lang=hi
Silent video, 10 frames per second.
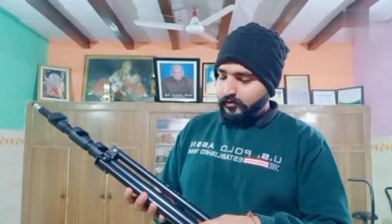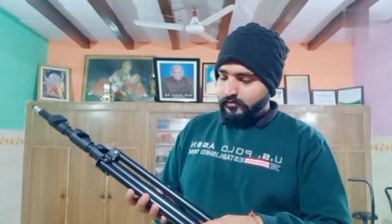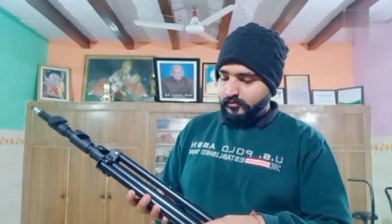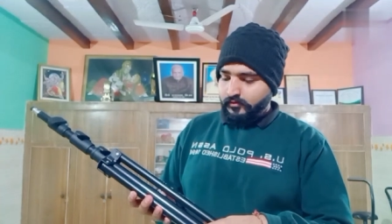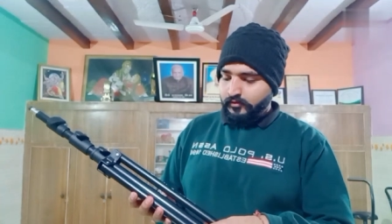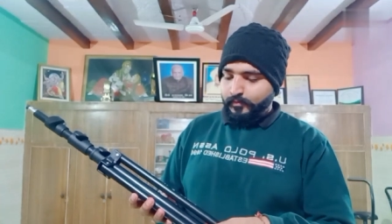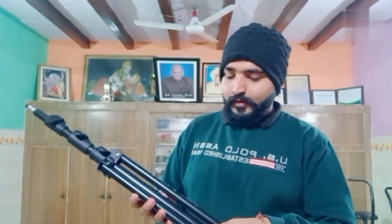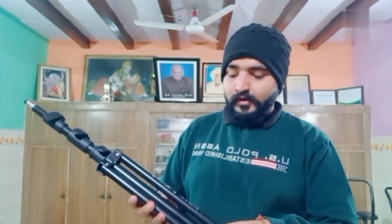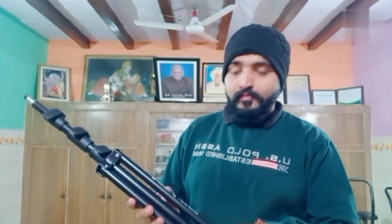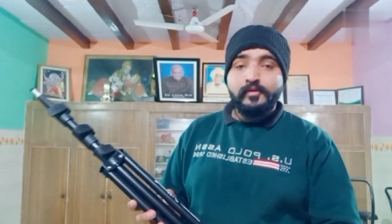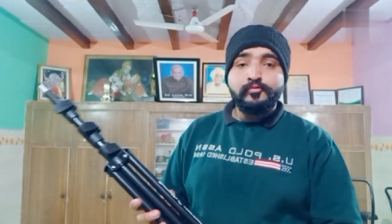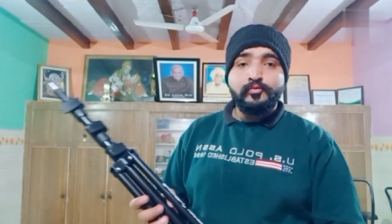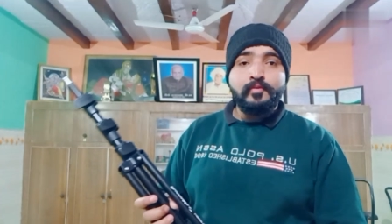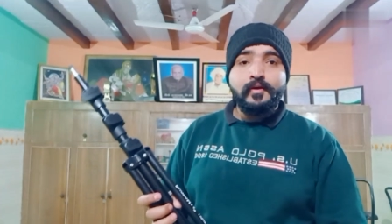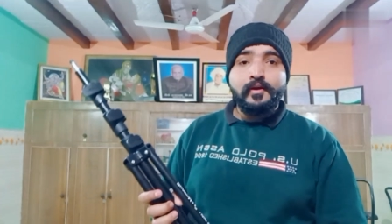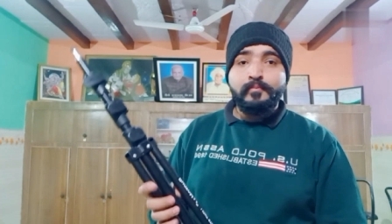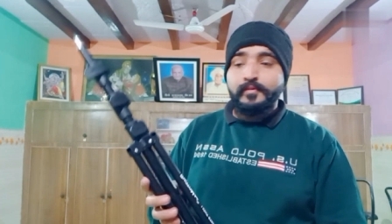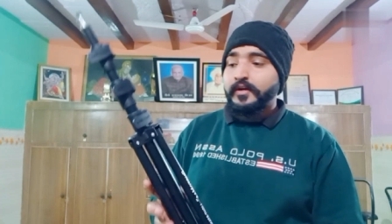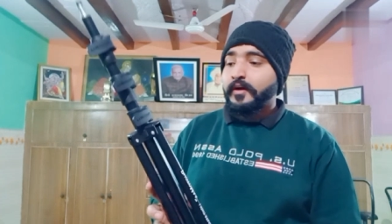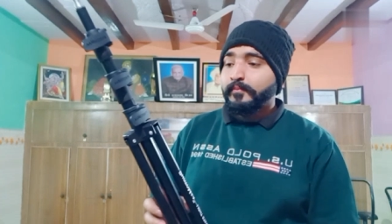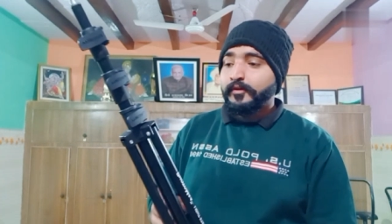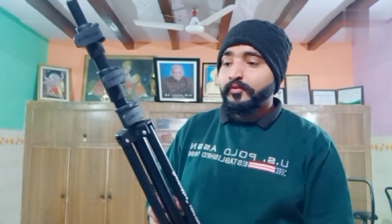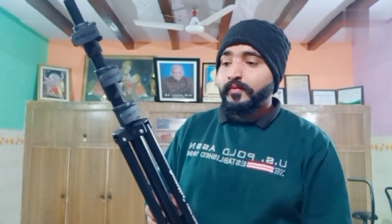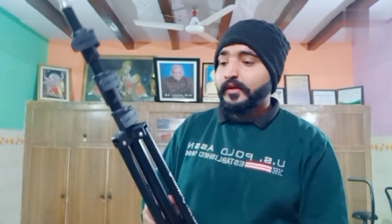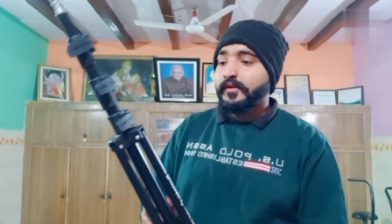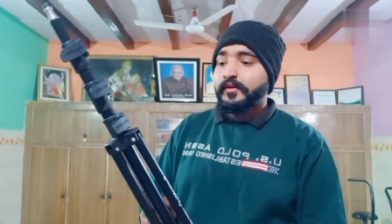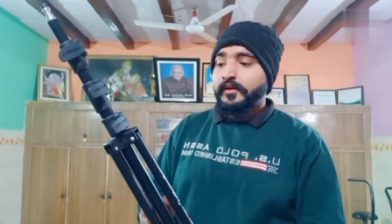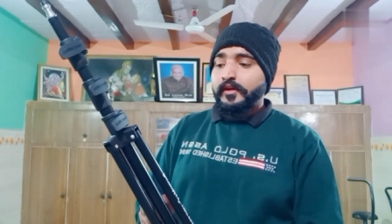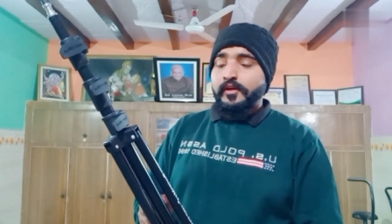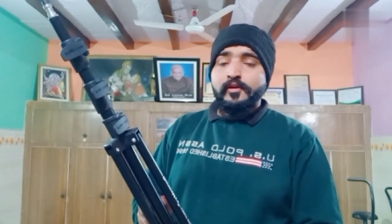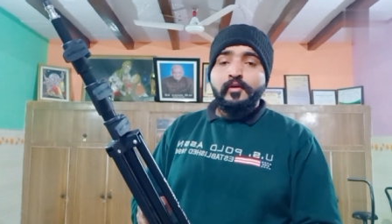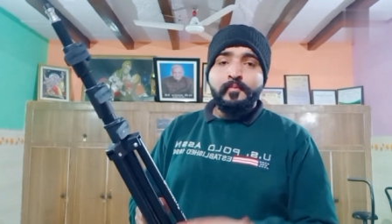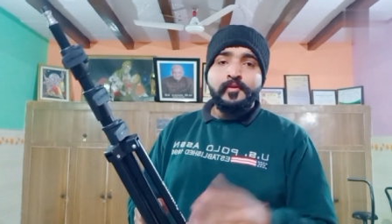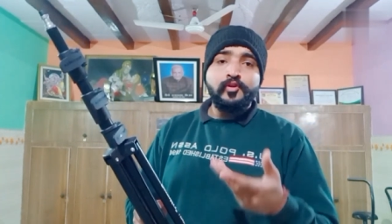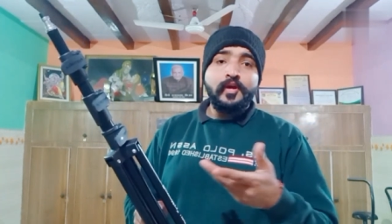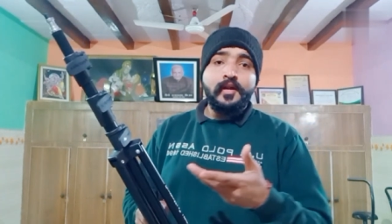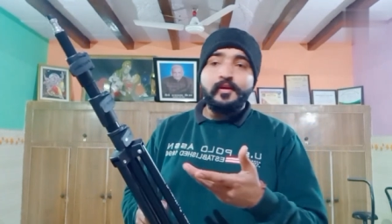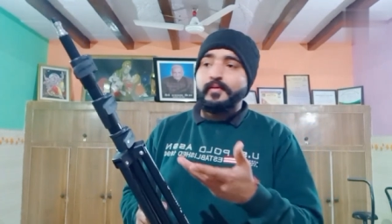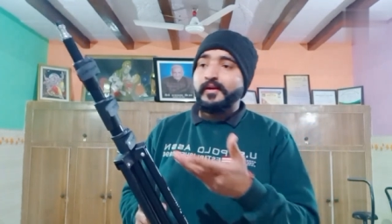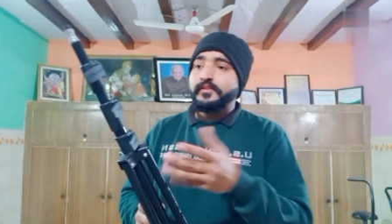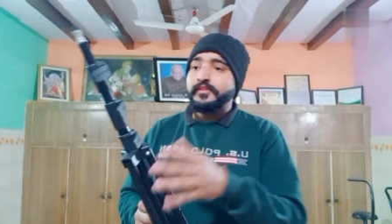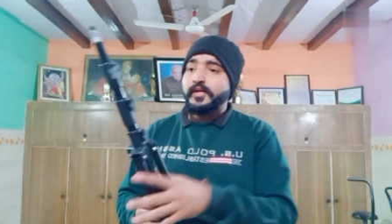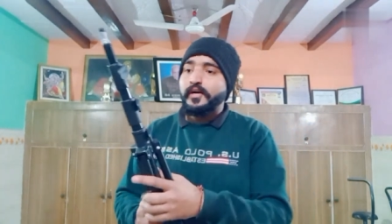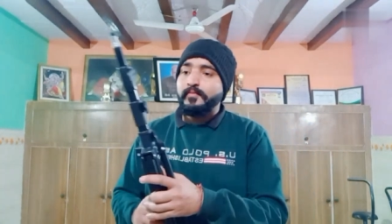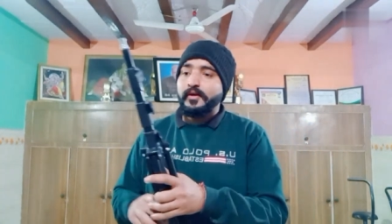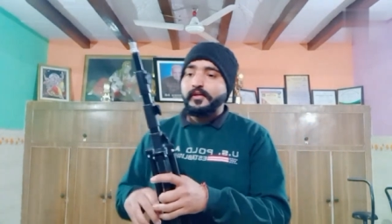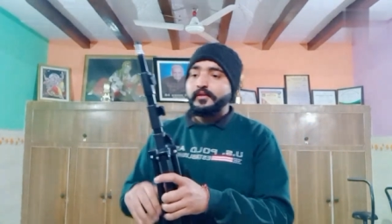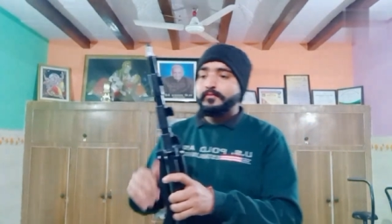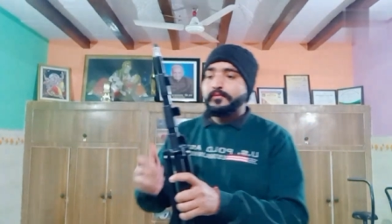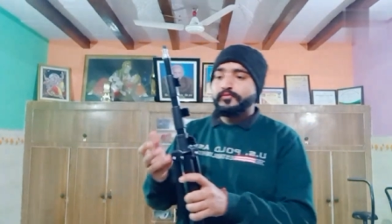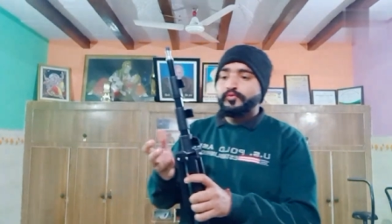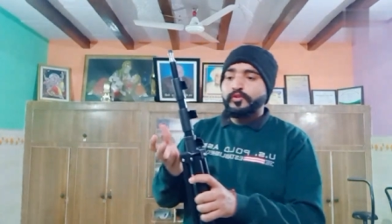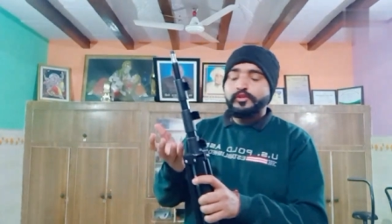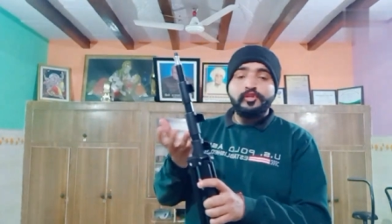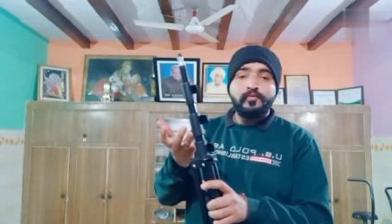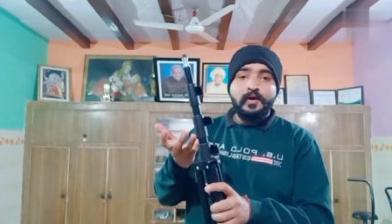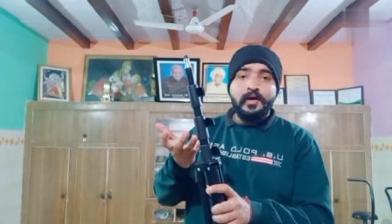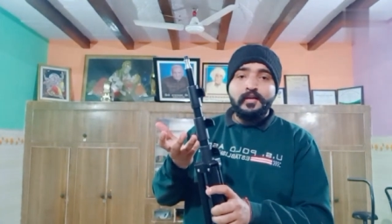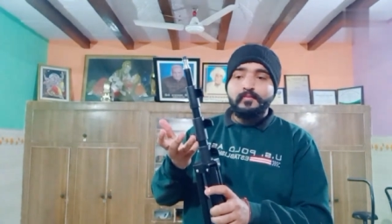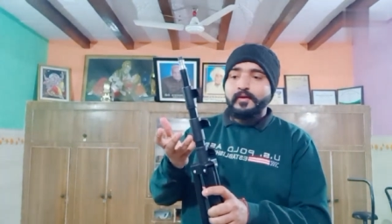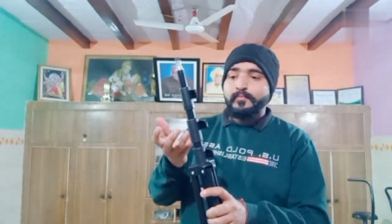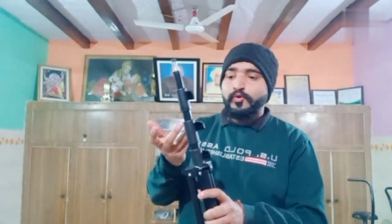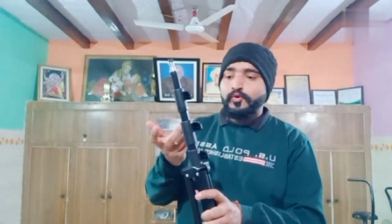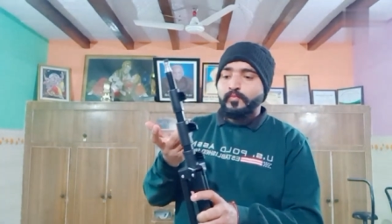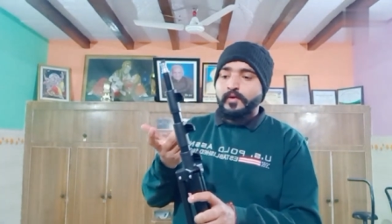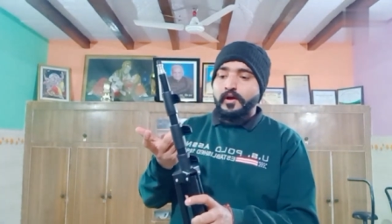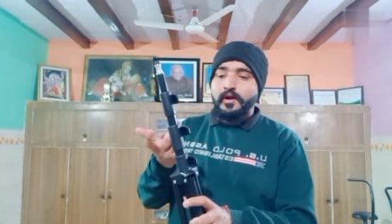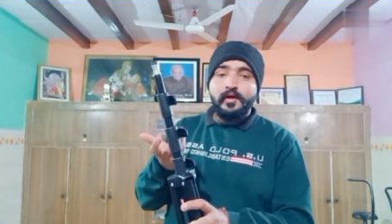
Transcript: क्या ये तो पहली बार सुनी भाई कंपनी कंपनी तो बाकी हमने तो ज्ञान नहीं भाई इन चीजा का बाकी जरूरत थी तो मंगा ली भाई फोटो माँ